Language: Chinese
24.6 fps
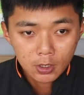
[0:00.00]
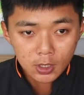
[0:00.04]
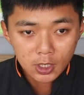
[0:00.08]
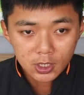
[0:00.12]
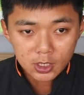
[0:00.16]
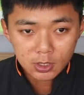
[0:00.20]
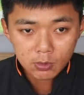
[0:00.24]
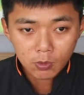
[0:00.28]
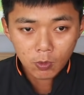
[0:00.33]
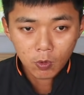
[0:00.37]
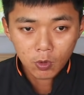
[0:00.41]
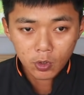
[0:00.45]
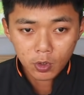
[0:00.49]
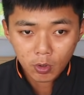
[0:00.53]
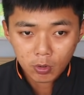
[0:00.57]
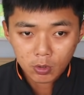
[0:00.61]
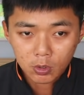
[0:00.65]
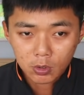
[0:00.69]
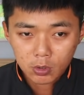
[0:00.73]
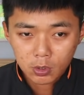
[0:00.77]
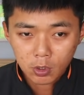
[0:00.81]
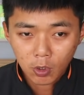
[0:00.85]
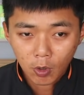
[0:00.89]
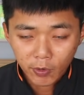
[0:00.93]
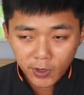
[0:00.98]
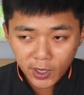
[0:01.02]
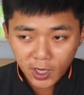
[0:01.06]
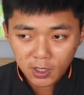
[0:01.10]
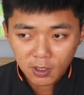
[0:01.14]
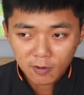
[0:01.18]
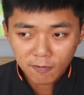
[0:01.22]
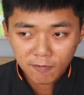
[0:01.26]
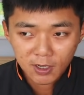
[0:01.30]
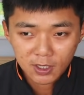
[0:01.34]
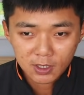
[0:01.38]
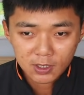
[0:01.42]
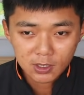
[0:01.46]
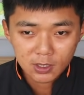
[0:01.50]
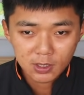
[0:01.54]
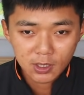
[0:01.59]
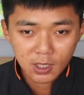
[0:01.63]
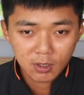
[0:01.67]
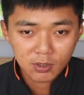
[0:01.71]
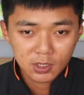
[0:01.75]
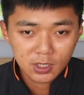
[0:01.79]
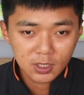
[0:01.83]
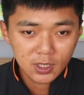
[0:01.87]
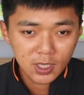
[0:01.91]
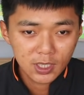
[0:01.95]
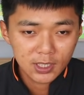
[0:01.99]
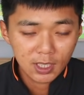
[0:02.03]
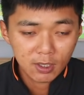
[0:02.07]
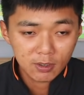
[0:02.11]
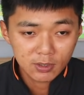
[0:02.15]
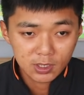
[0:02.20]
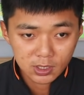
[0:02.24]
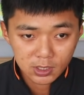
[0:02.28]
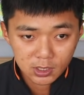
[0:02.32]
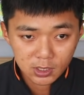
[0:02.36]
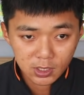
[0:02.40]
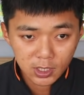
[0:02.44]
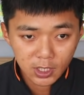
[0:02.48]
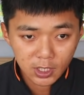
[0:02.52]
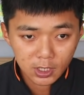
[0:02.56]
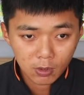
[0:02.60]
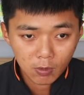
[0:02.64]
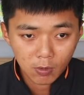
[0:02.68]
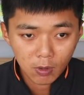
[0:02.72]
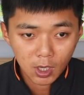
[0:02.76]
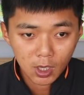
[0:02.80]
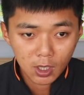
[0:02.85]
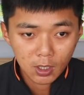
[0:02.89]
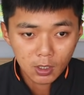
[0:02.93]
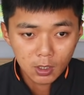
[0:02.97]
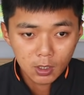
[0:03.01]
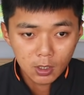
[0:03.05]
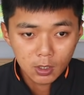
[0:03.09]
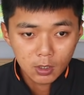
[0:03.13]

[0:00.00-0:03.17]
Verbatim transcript: 但是我用同样的方式要进来到职业的话，